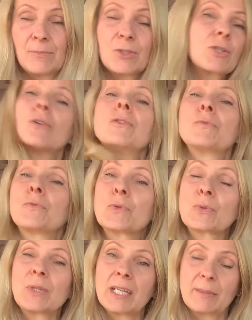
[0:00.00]
Co
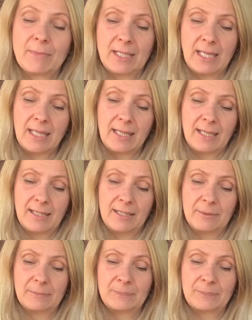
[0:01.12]
dyfuzujemy i kiedy?